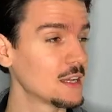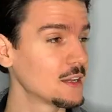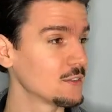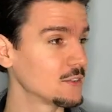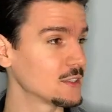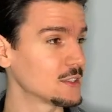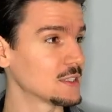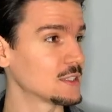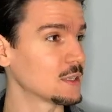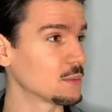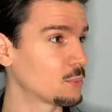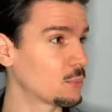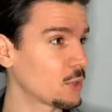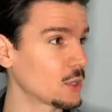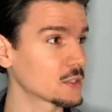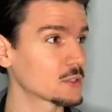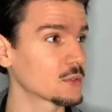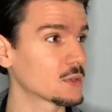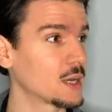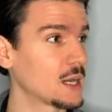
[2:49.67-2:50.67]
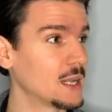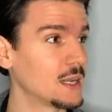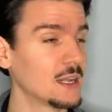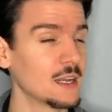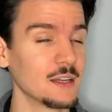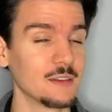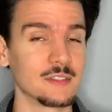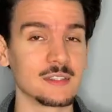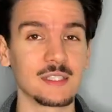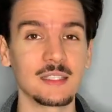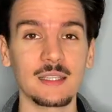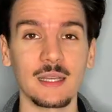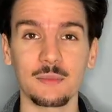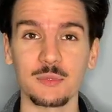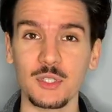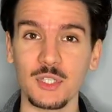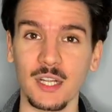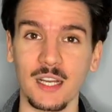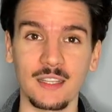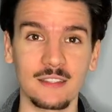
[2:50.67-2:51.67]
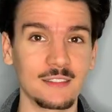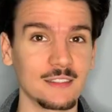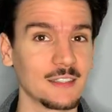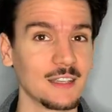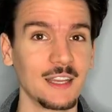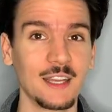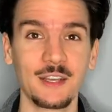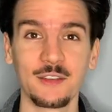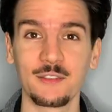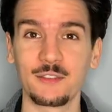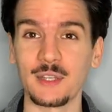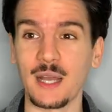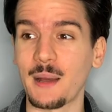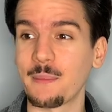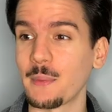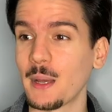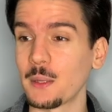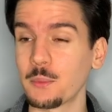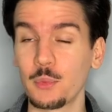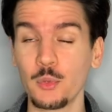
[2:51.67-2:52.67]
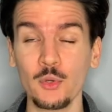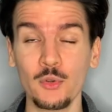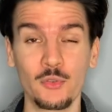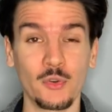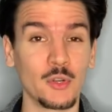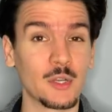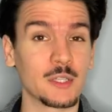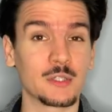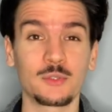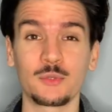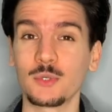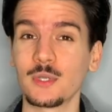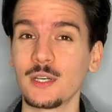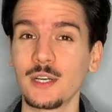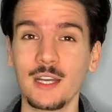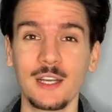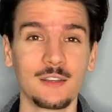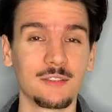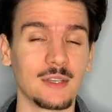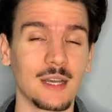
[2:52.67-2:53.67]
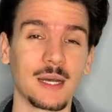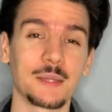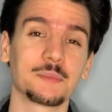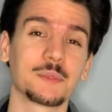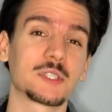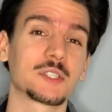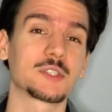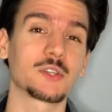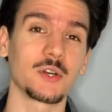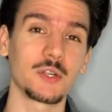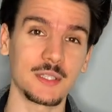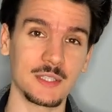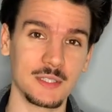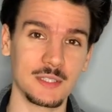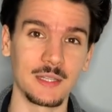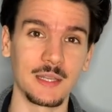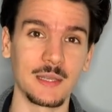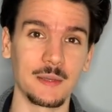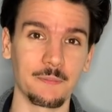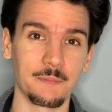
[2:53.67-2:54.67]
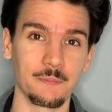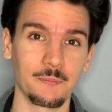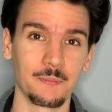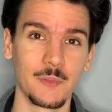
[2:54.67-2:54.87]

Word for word: wir sind in Portugal, wir sind am Strand wir haben einen Pool vor der Tür, wir haben das tollste Leben.